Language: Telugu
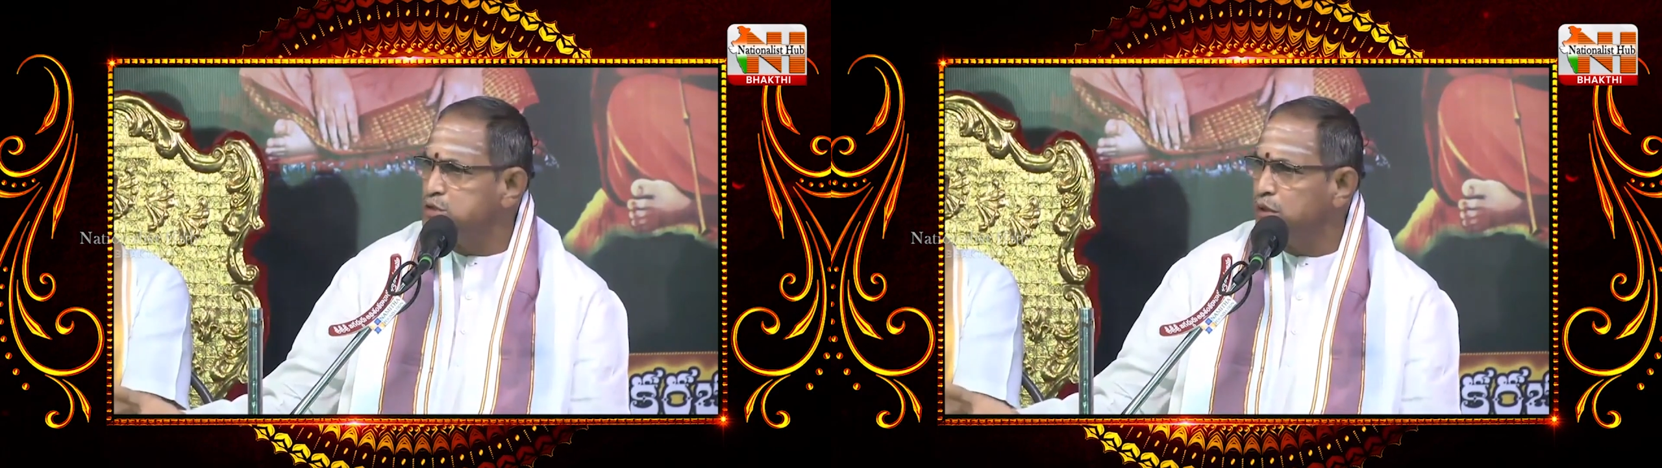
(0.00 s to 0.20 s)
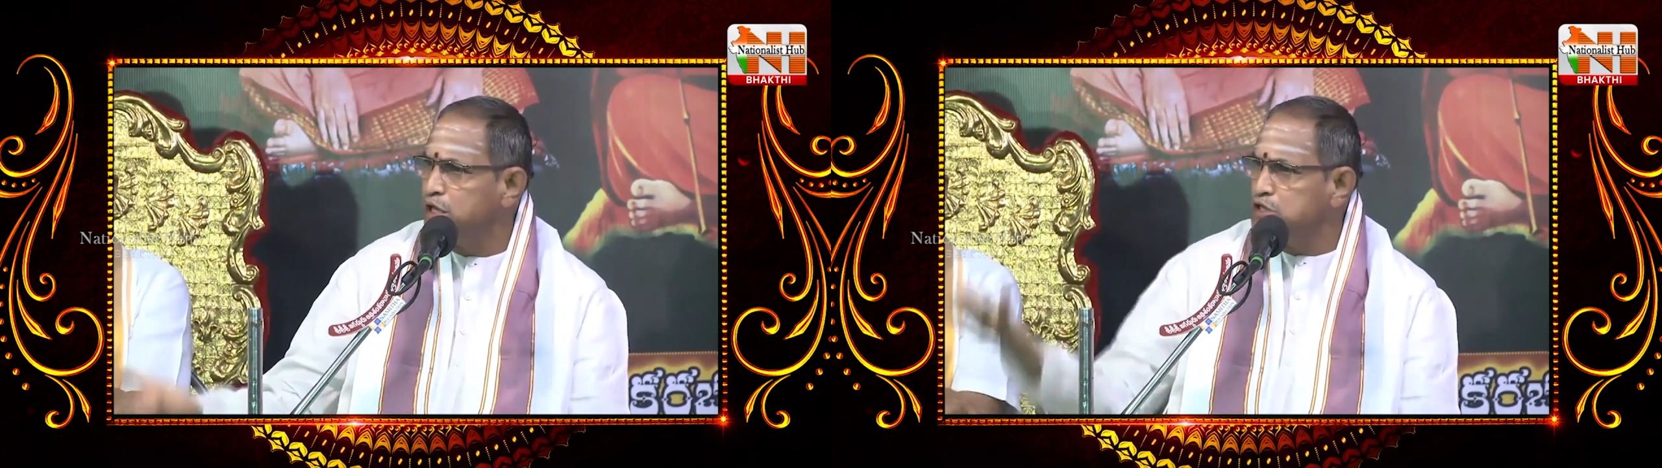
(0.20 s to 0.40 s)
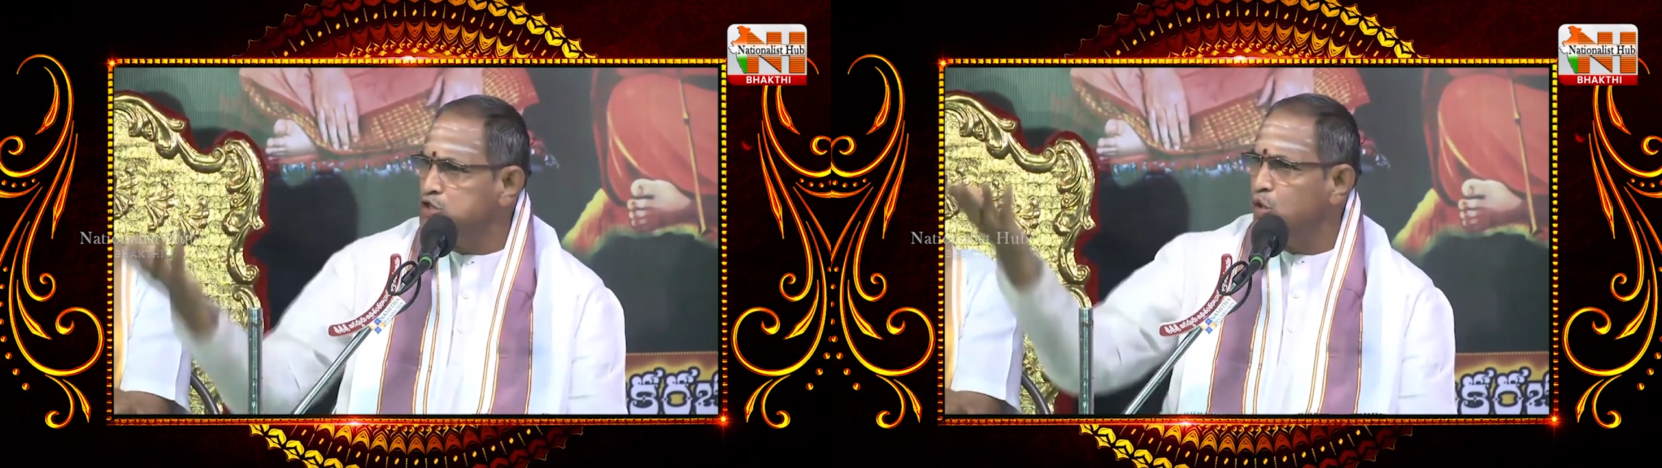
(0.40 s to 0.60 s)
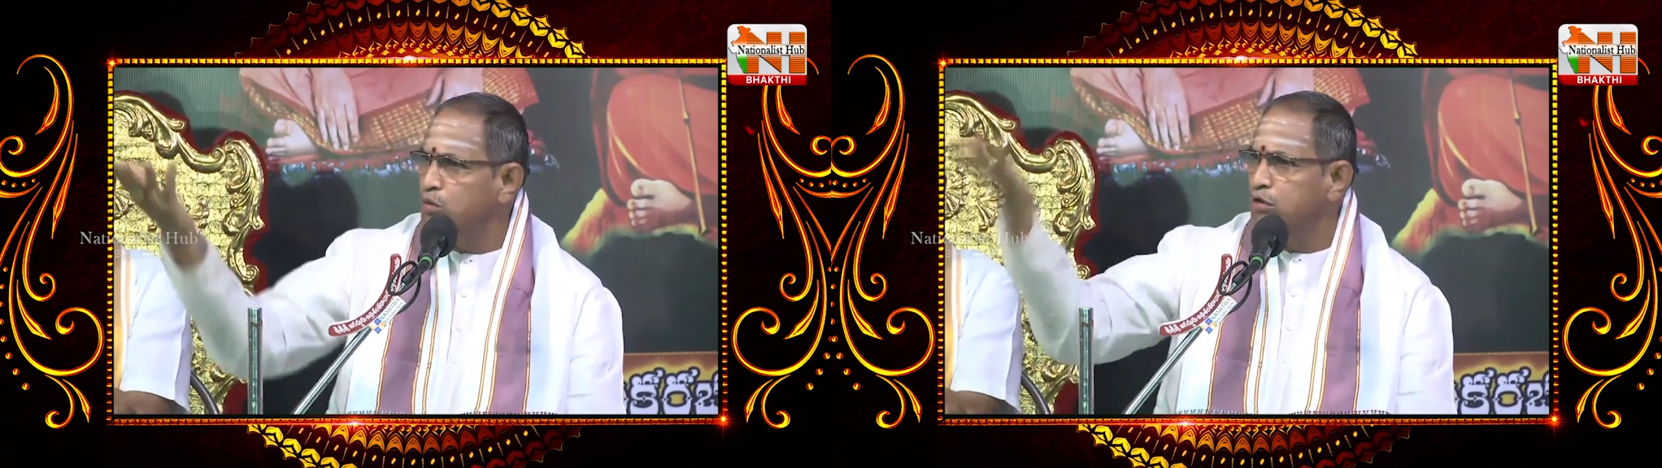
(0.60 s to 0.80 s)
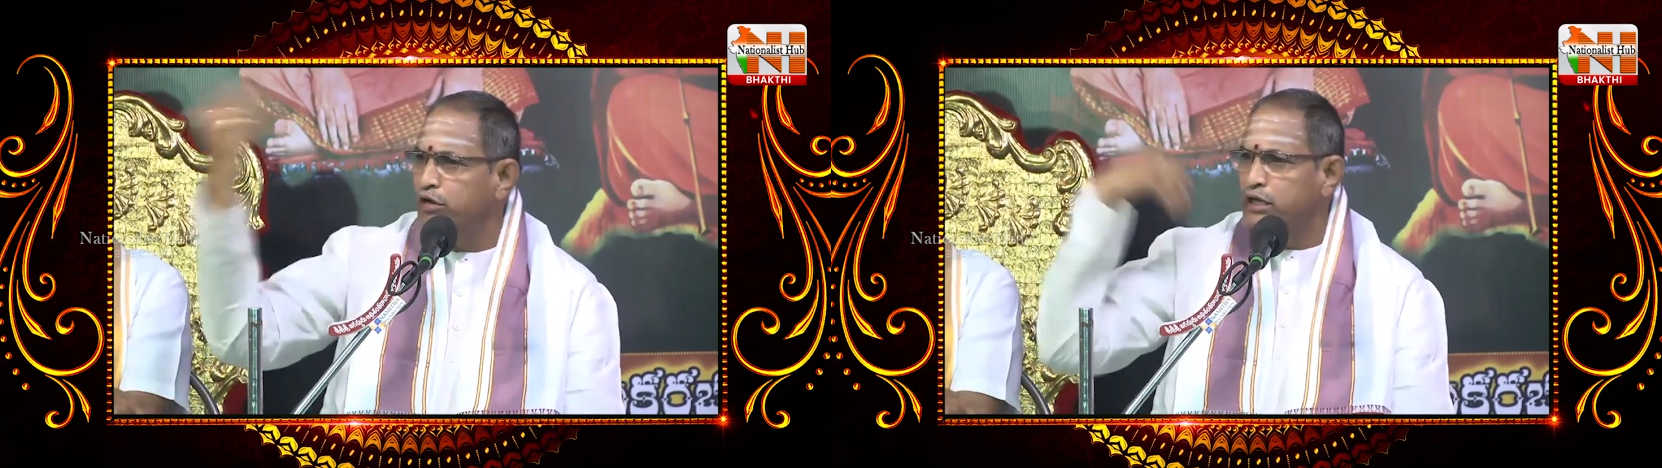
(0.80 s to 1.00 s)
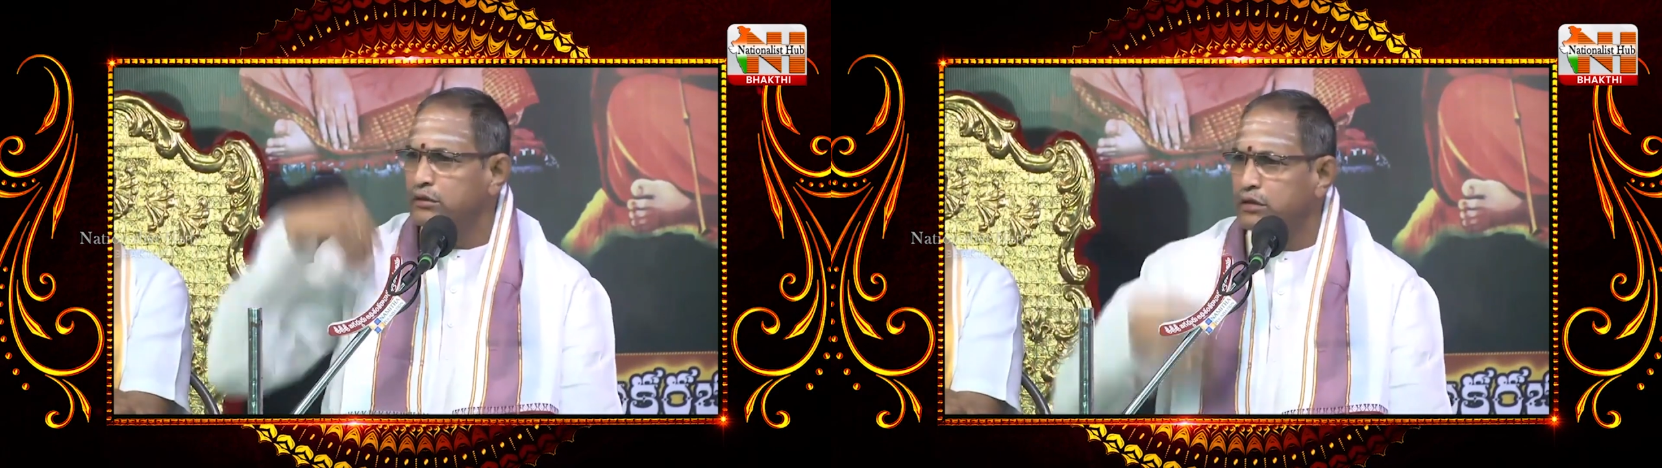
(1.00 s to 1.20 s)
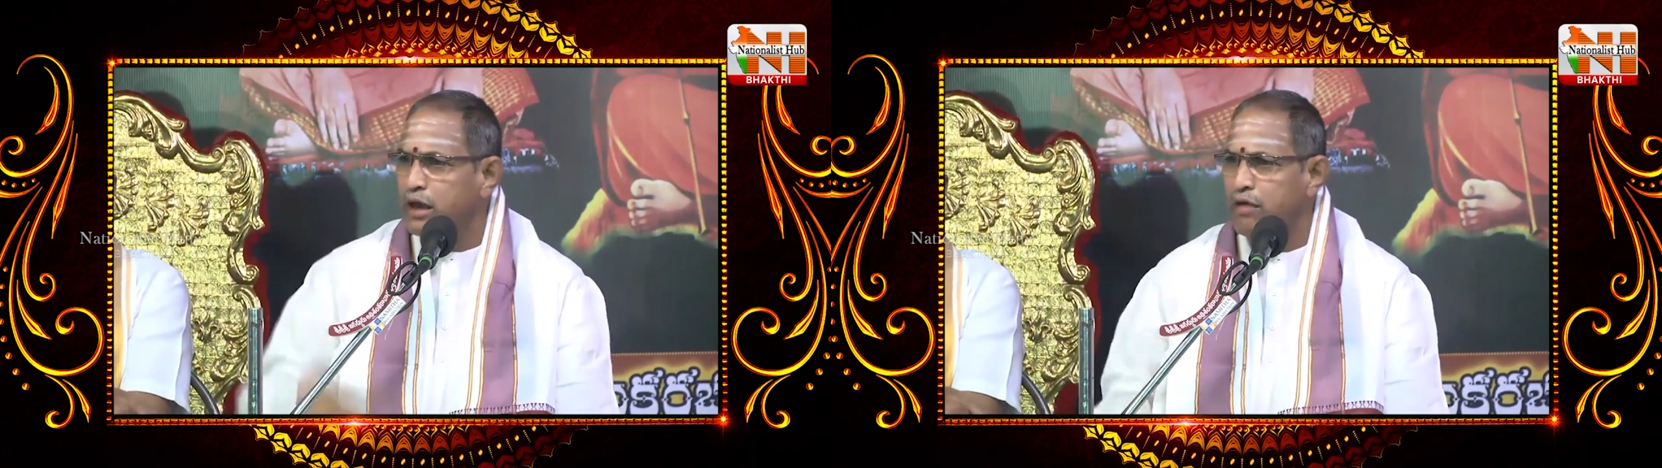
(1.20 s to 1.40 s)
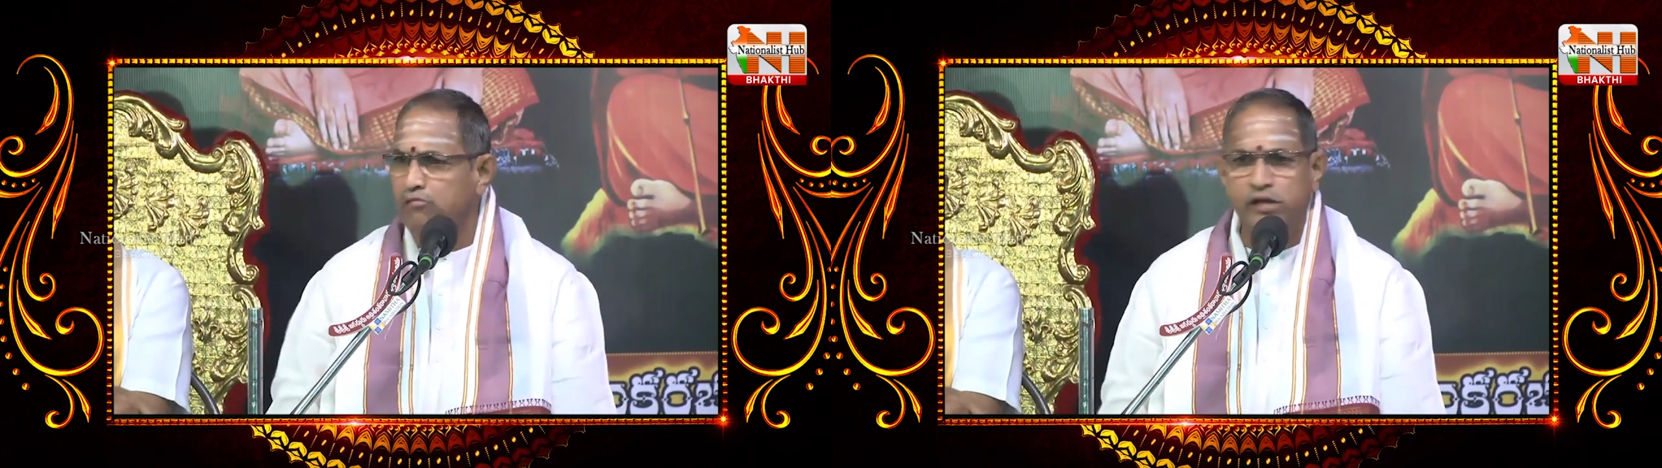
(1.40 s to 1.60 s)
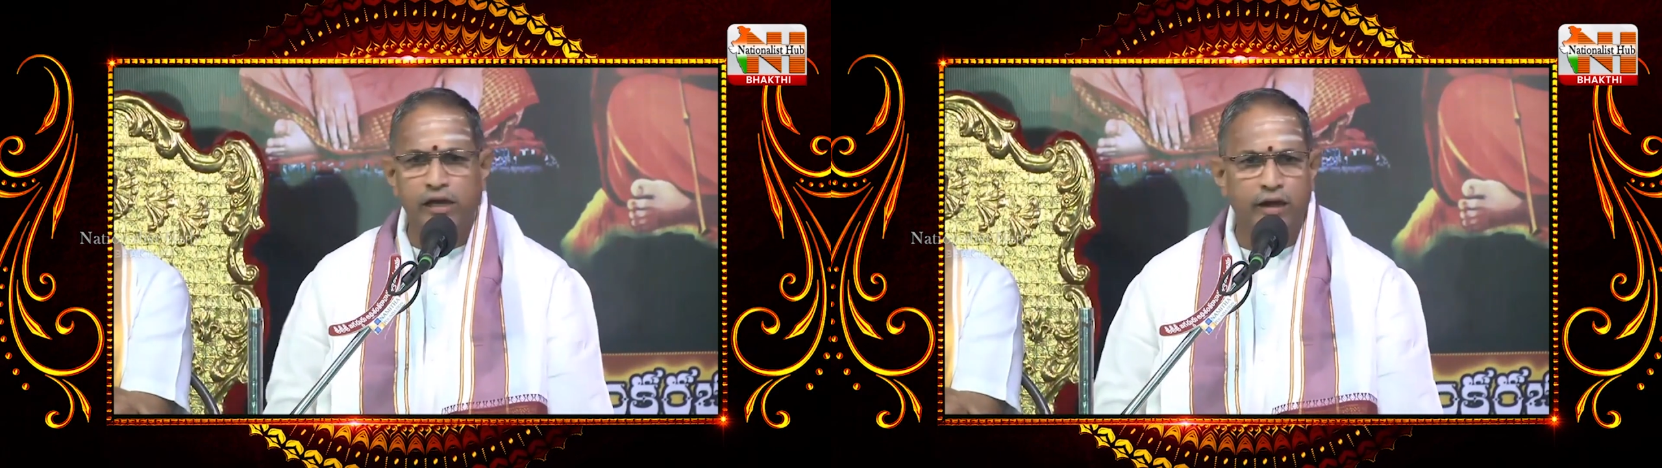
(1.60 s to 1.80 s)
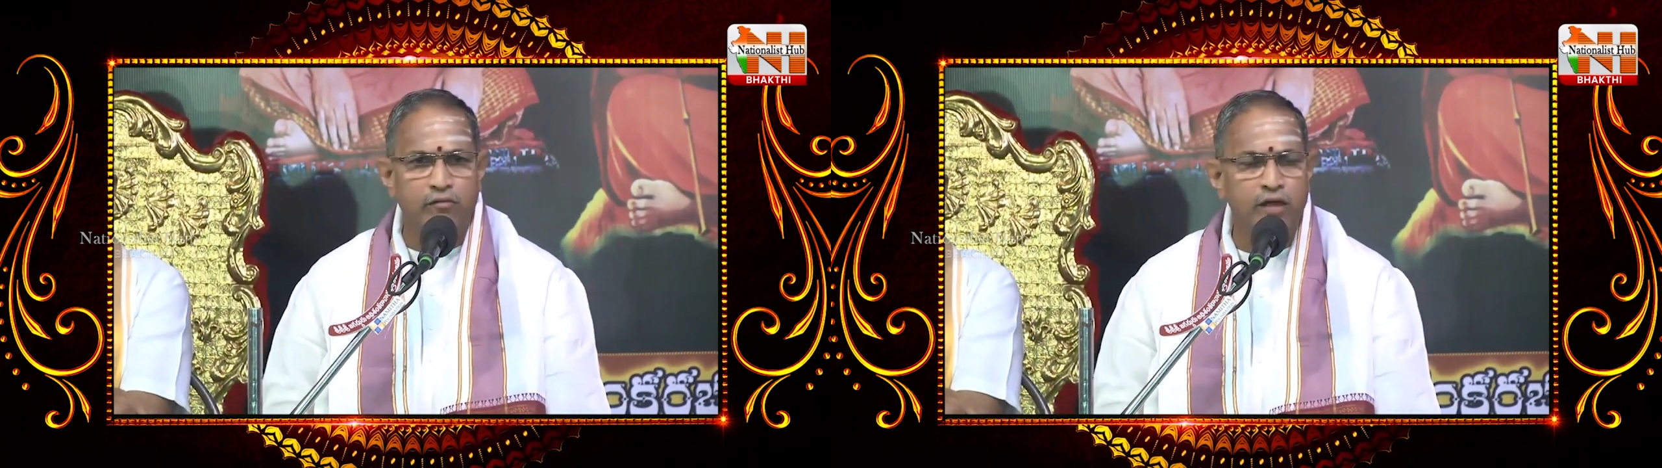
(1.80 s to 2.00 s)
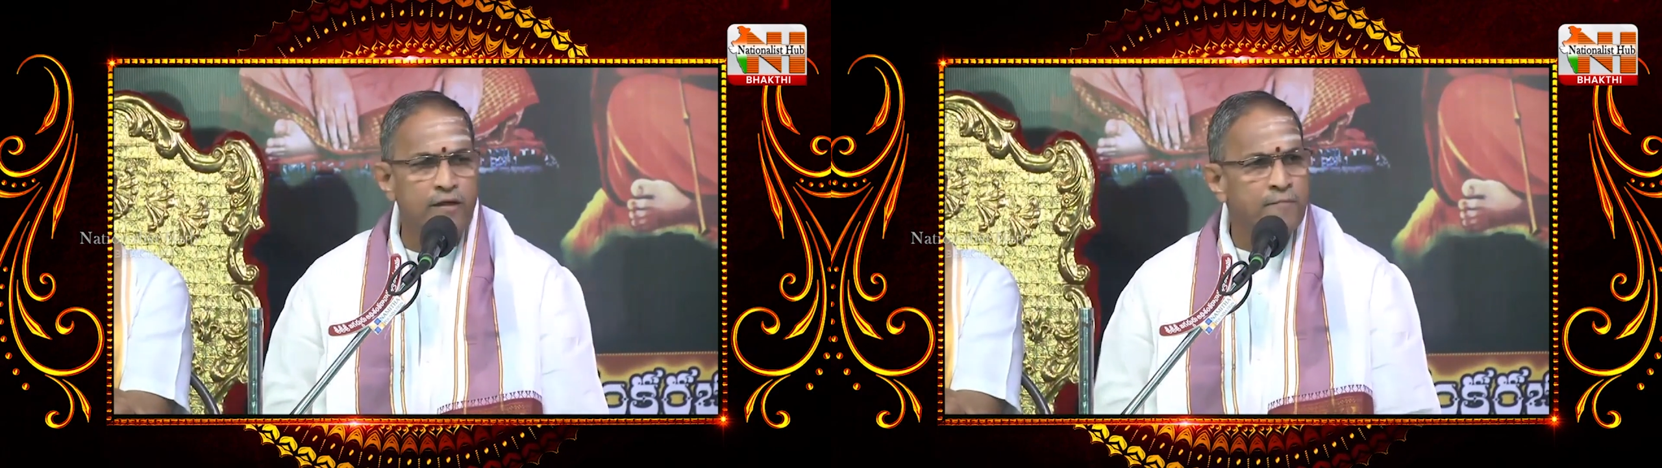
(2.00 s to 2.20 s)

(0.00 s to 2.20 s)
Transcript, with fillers: స్వదేశో భువనత్రయం అన్నారు